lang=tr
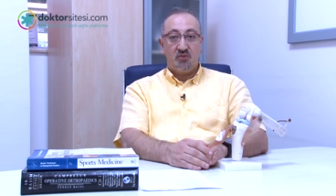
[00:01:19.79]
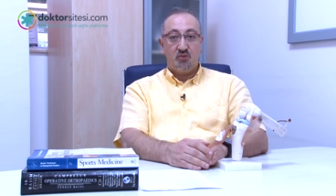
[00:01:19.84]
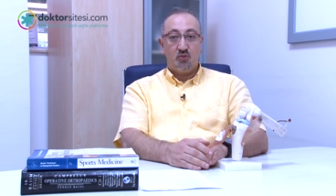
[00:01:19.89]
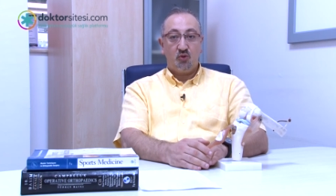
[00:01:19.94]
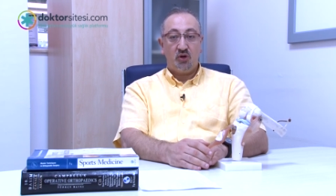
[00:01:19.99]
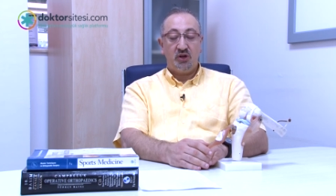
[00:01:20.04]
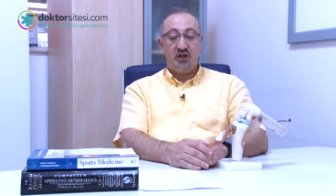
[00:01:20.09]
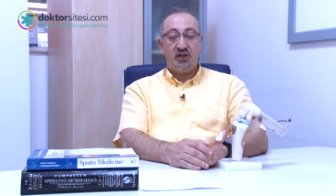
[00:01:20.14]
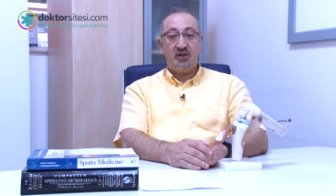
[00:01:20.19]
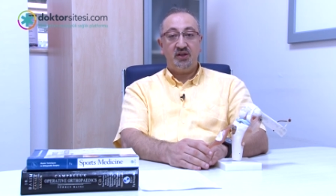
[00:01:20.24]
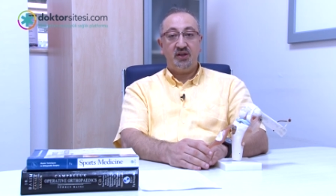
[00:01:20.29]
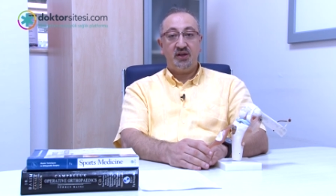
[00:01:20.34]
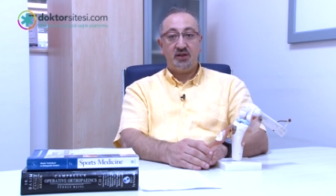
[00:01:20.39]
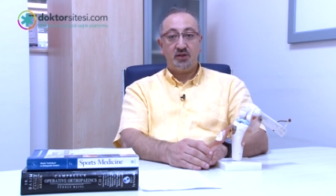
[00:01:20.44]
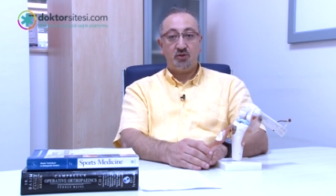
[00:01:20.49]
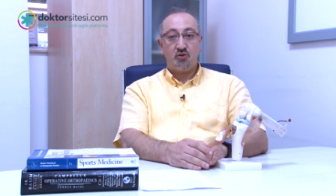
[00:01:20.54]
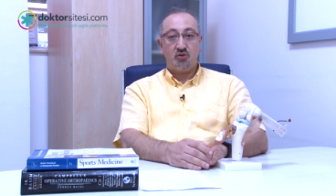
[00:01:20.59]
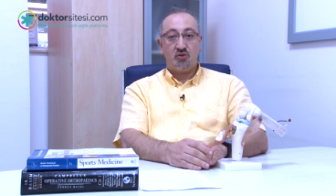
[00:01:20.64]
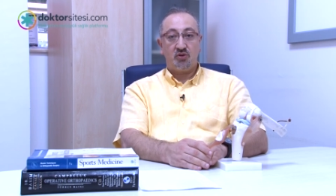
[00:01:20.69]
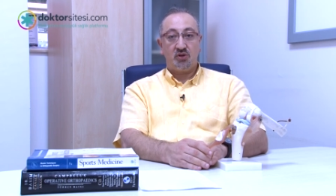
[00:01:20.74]
muayeneden
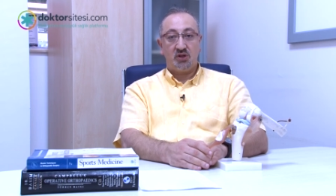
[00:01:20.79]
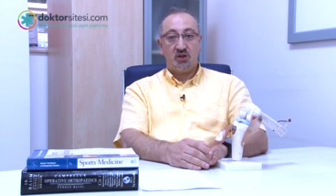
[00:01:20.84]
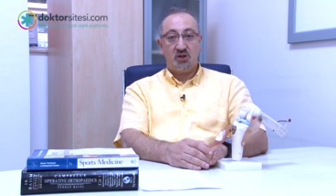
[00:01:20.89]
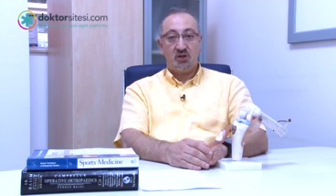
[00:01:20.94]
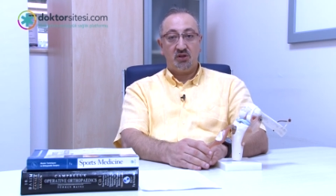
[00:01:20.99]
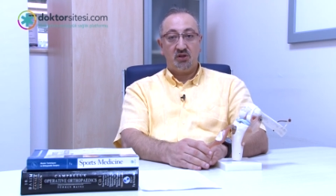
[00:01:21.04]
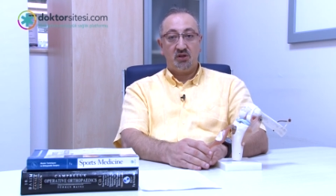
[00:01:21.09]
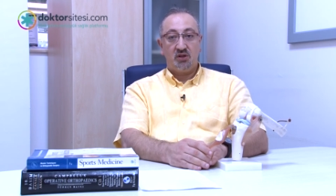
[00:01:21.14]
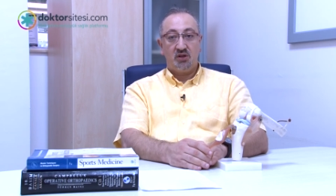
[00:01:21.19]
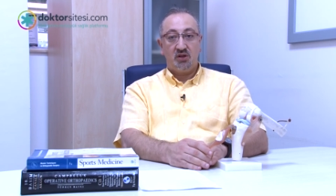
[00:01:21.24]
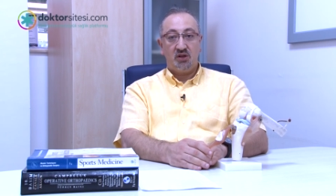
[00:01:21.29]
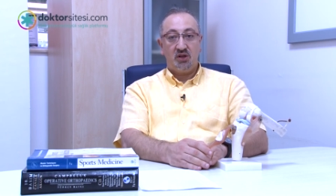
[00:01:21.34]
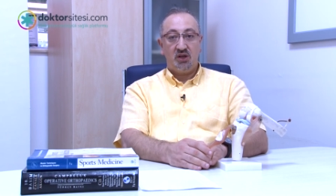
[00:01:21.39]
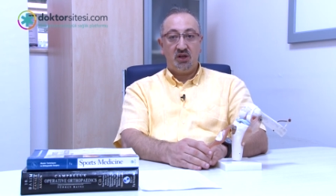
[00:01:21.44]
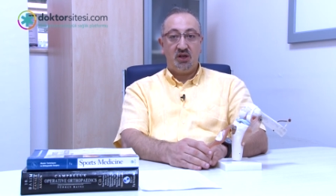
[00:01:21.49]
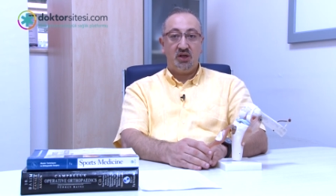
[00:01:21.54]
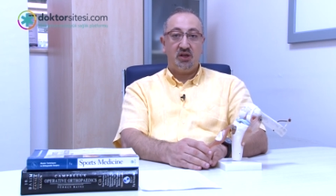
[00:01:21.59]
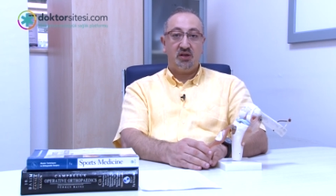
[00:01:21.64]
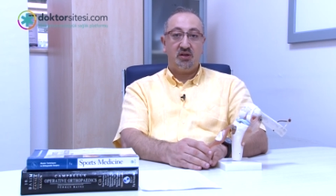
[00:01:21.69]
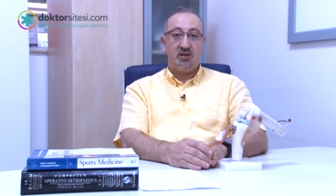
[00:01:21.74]
sonra
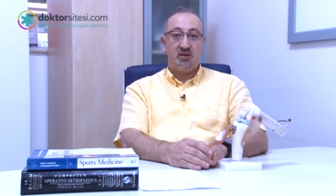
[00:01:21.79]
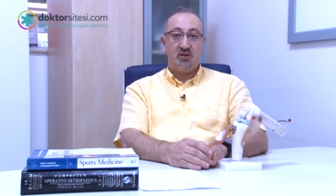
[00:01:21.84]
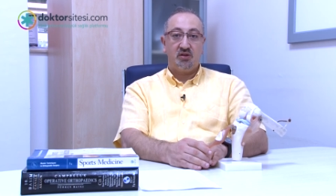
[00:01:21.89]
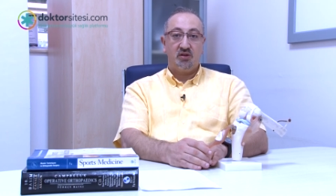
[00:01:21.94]
eğer